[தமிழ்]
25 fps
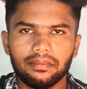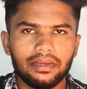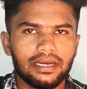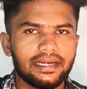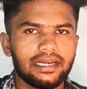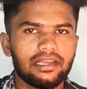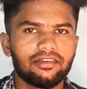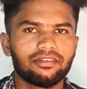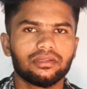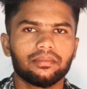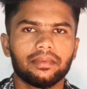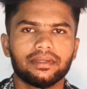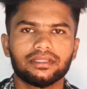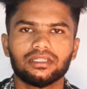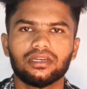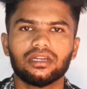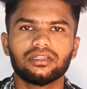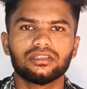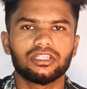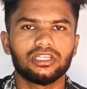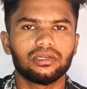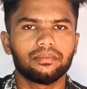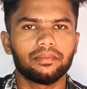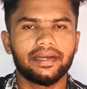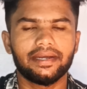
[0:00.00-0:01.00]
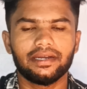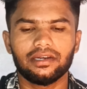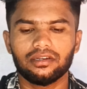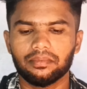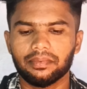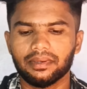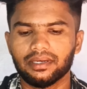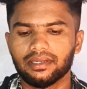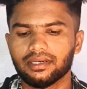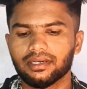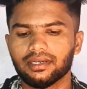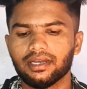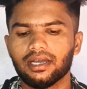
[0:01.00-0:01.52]
இமெயில் ஐடி வந்து பார்த்தீங்கன்னா திரும்ப என்டர்
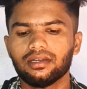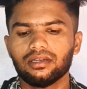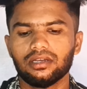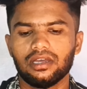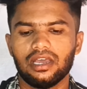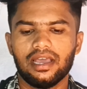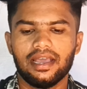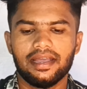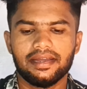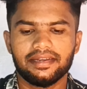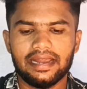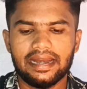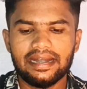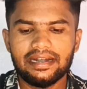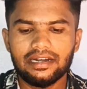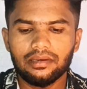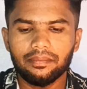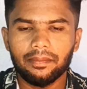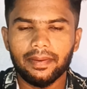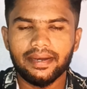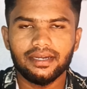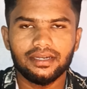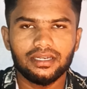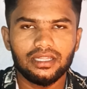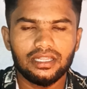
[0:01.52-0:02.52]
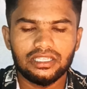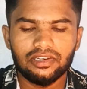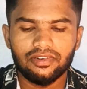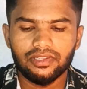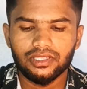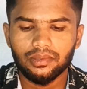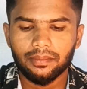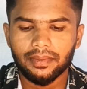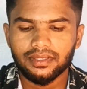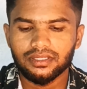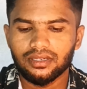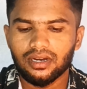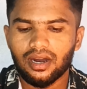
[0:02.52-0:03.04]
பண்ணிருங்க என்டர் பண்ணிட்டு அதில்
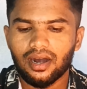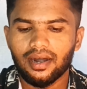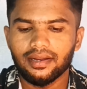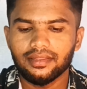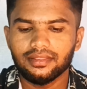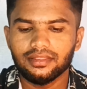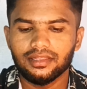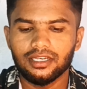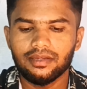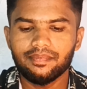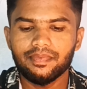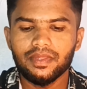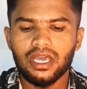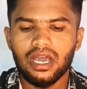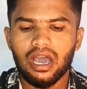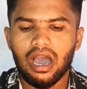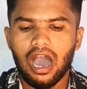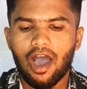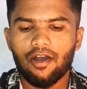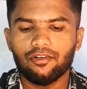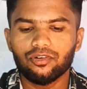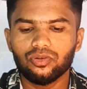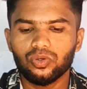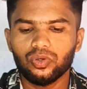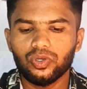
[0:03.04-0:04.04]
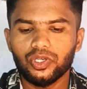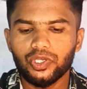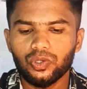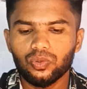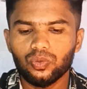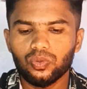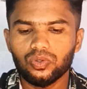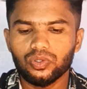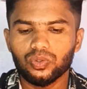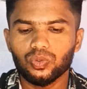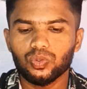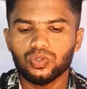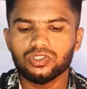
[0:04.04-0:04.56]
வந்து பார்த்தீங்கன்னா அடுத்து அவு டூ யூ
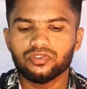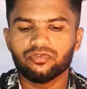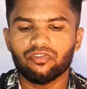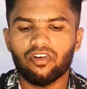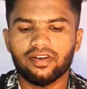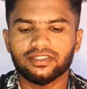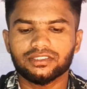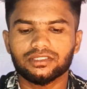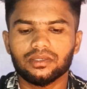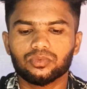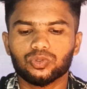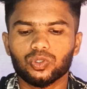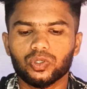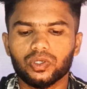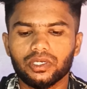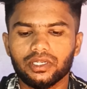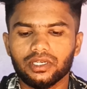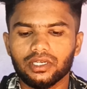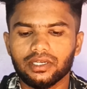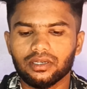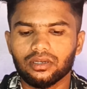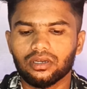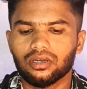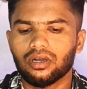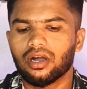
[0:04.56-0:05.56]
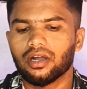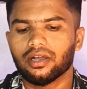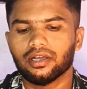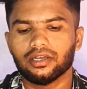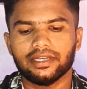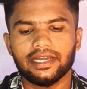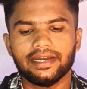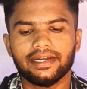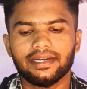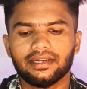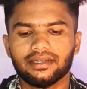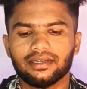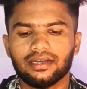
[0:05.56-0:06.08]
யூஸ் வாட்ஸ்அப் சொல்லிட்டு
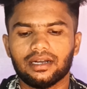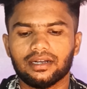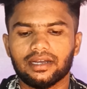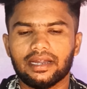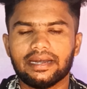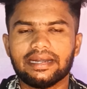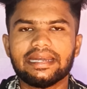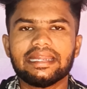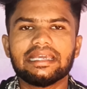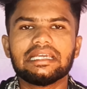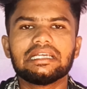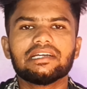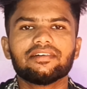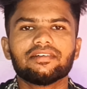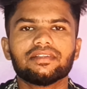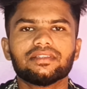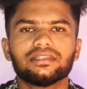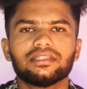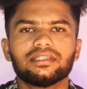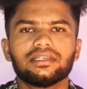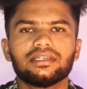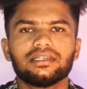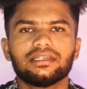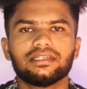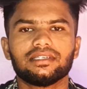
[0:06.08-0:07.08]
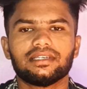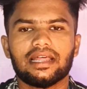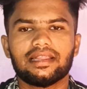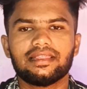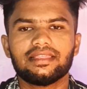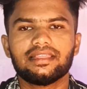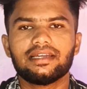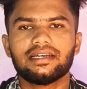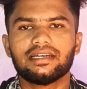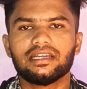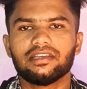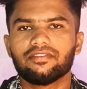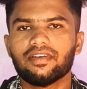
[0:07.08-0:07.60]
கேட்டிருக்காங்க நீங்கள் வந்து
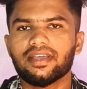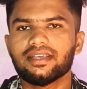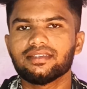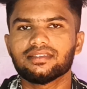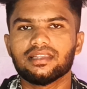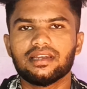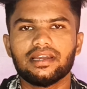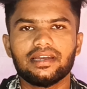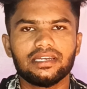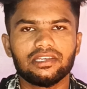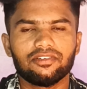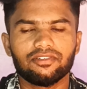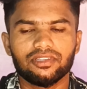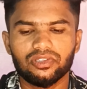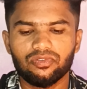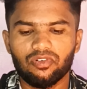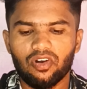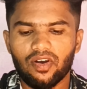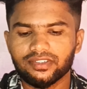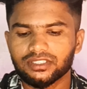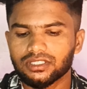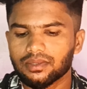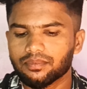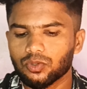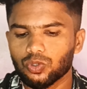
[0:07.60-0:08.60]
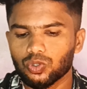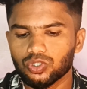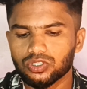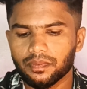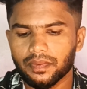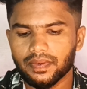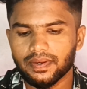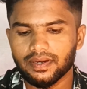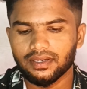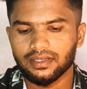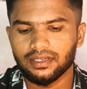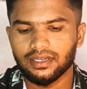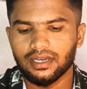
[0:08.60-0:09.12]
எந்த டிவைஸில் நீங்கள் வந்து வாட்ஸ்அப் யூஸ்
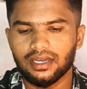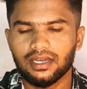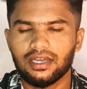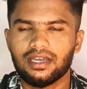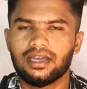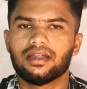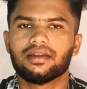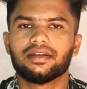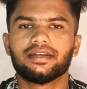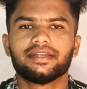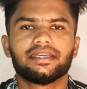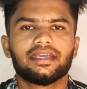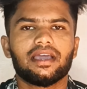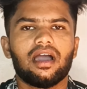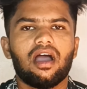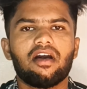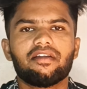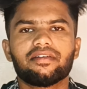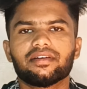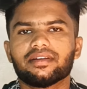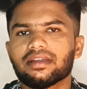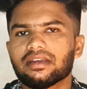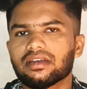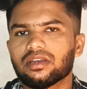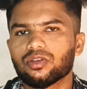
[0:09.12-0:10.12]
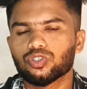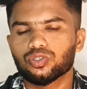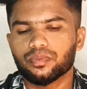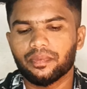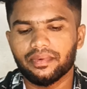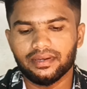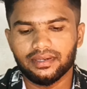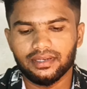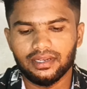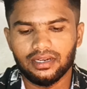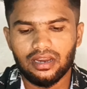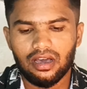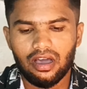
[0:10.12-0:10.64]
பண்ணுறீங்க நீங்கள் ஆண்ட்ராய்டில் யூஸ்
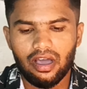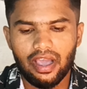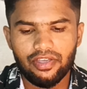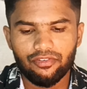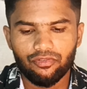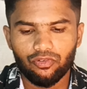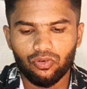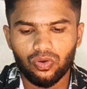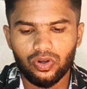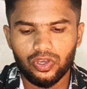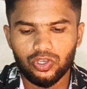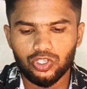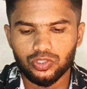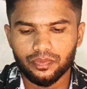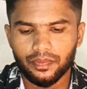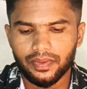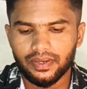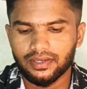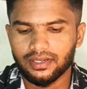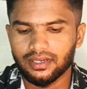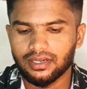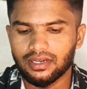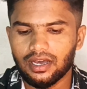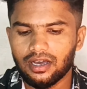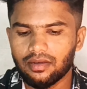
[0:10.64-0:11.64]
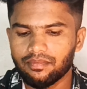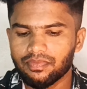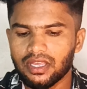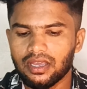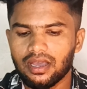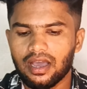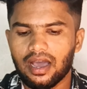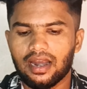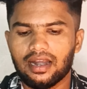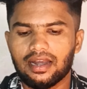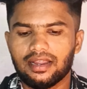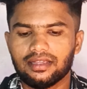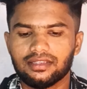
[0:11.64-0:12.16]
பண்ணுறீங்களா ஐஃபோனில் யூஸ் பண்ணுறீங்களா
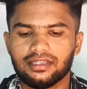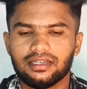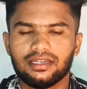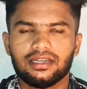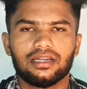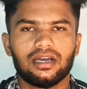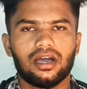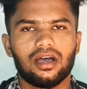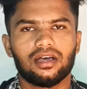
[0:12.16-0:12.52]
அல்லது